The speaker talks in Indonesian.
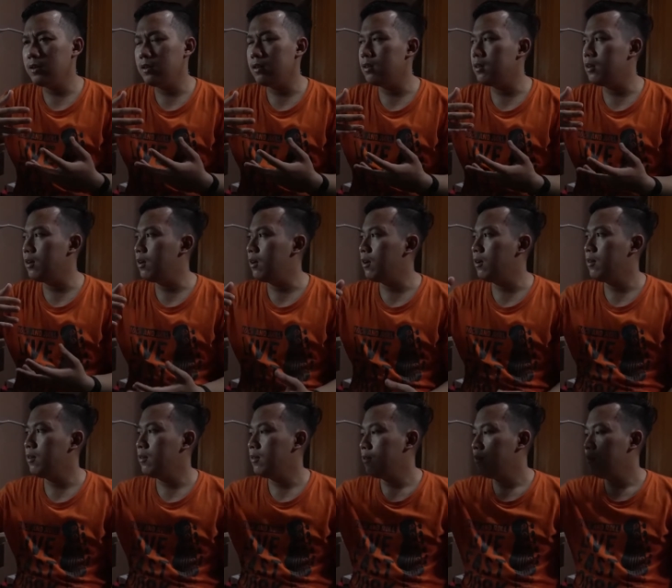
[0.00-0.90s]
uh,
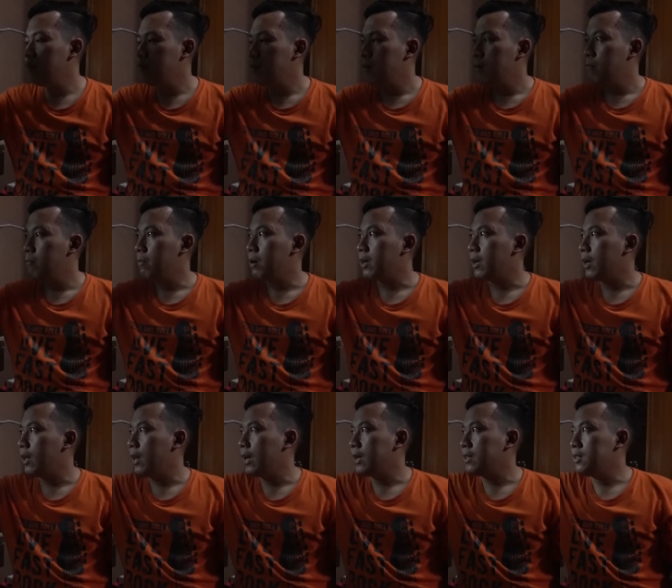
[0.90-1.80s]

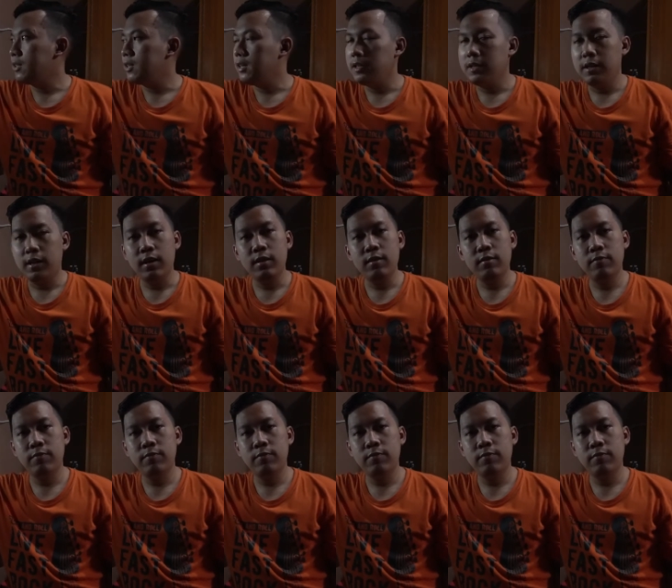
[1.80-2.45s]
pakai lighting ini ya